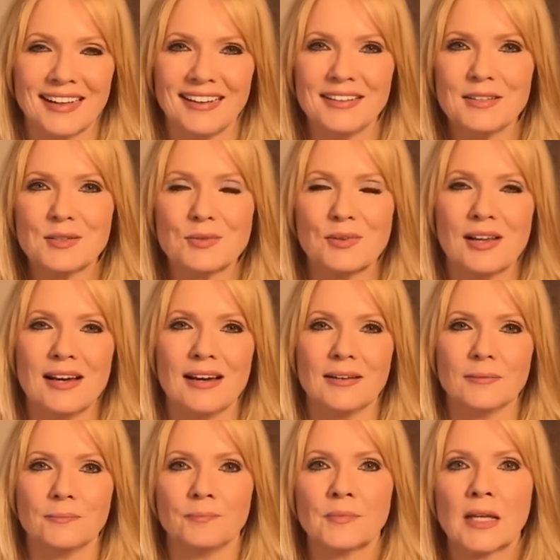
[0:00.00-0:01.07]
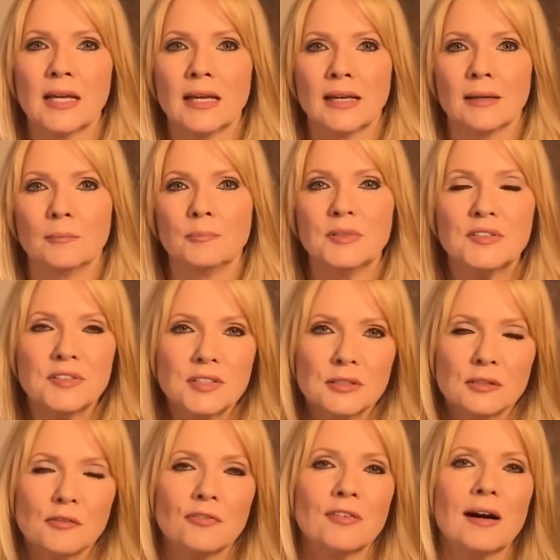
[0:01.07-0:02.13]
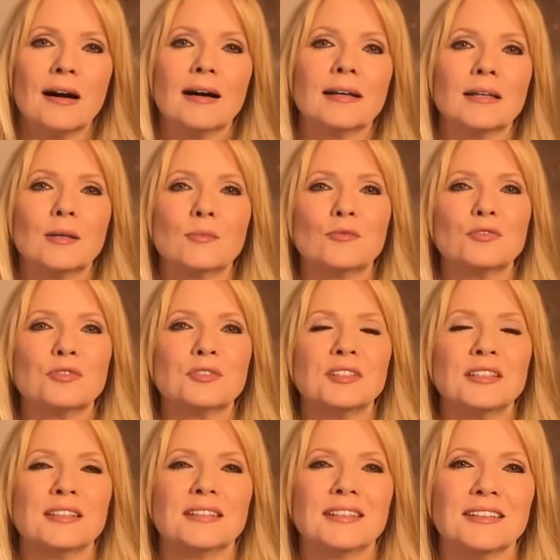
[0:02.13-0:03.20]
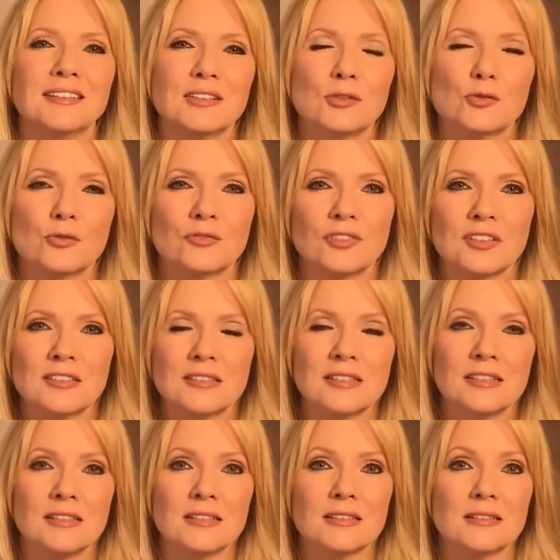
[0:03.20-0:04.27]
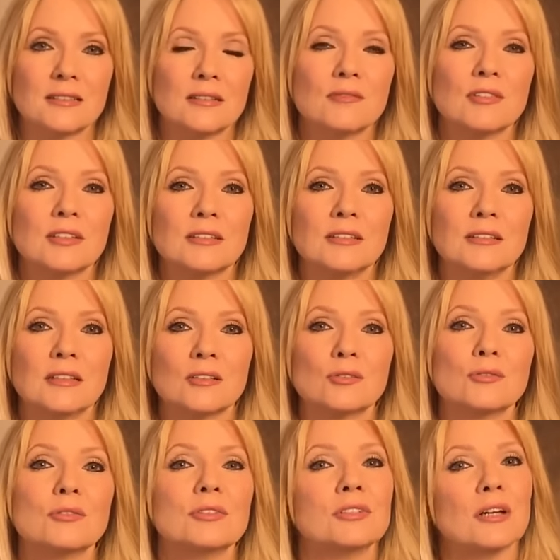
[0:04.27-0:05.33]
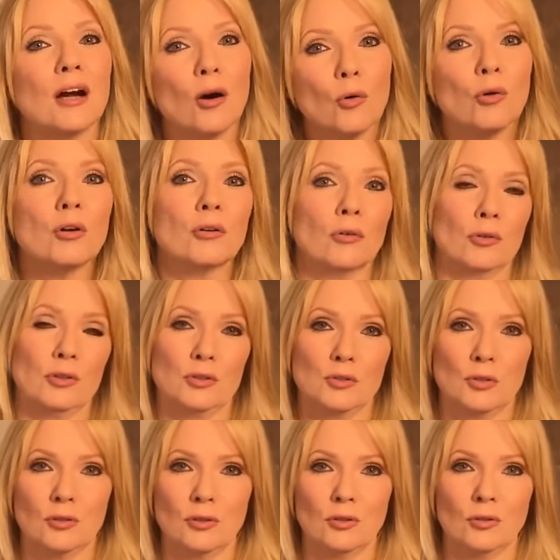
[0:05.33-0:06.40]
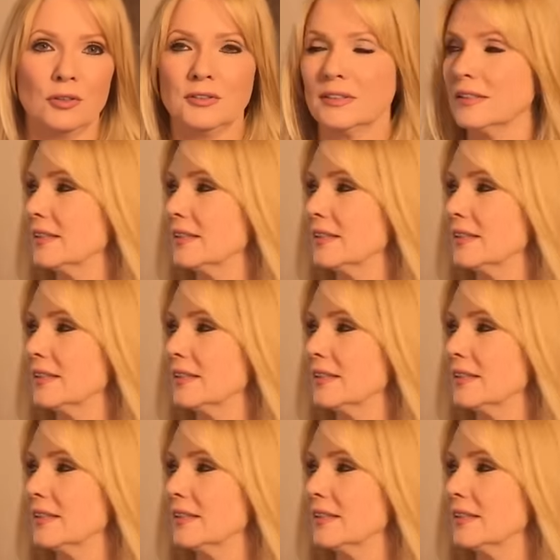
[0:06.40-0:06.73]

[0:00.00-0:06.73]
kennenzulernen bisschen Gefahr eben für diejenigen, die schon fest liiert sind, weil die natürlich auch neue tolle Leute